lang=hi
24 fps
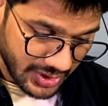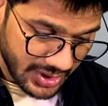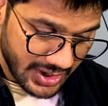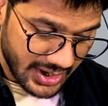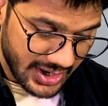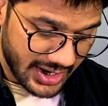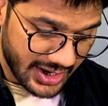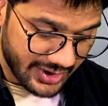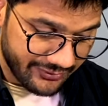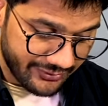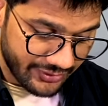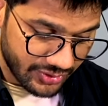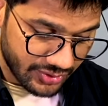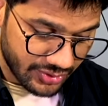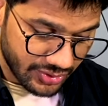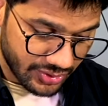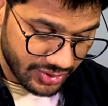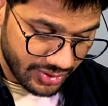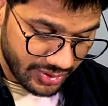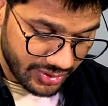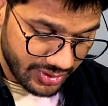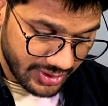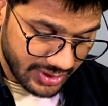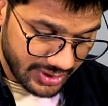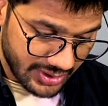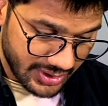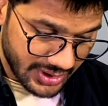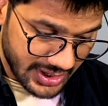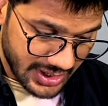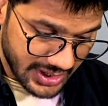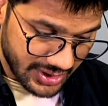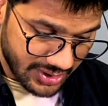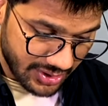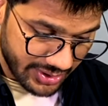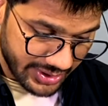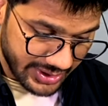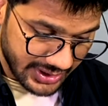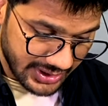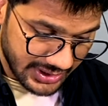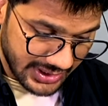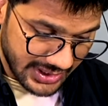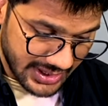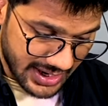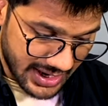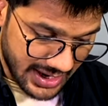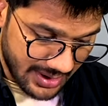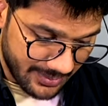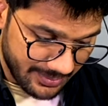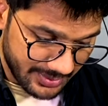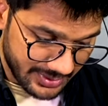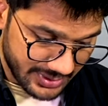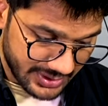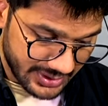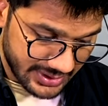हर फोटो को अकॉर्डिंगली आप